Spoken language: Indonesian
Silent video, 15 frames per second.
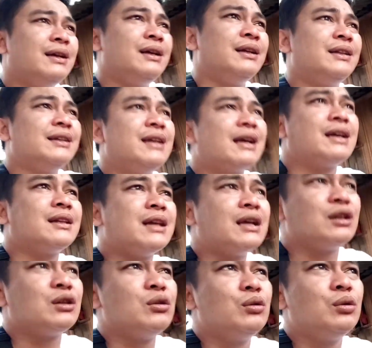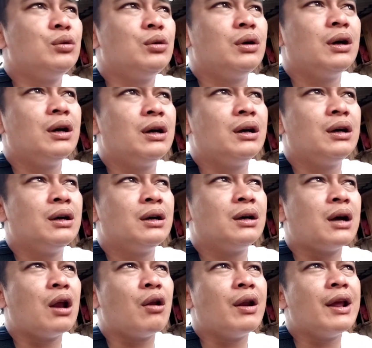intinya kita itu uh,
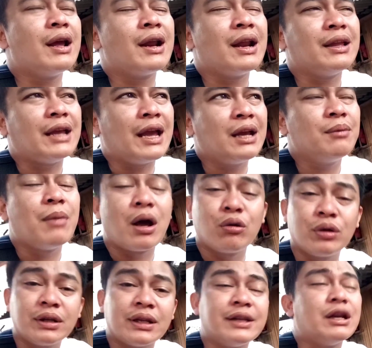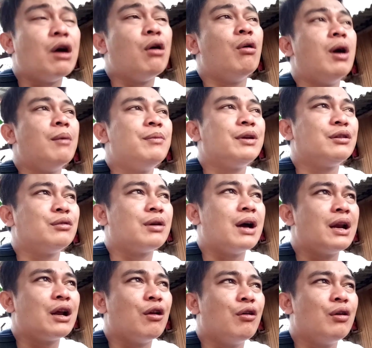kalau ada yang nanyain baru kita jawab gitu
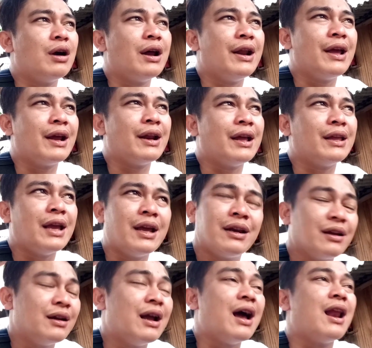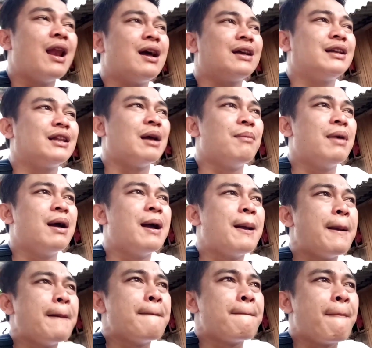kan kalau nggak ada yang nanyain enggak lah kita mah
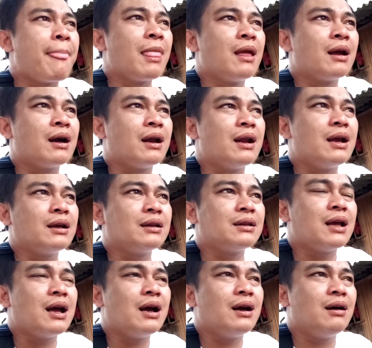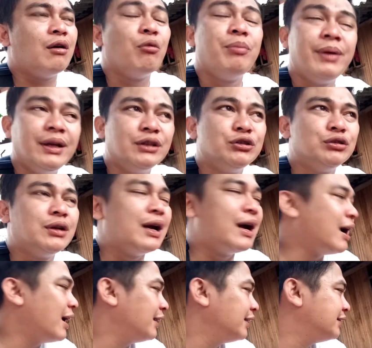karena kita hobi
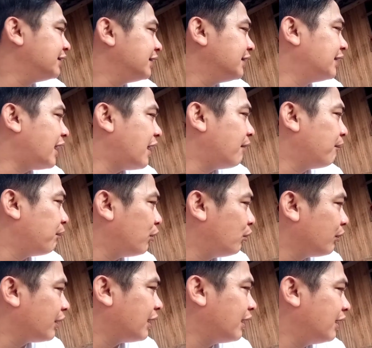juga di sini di ayam pelung ya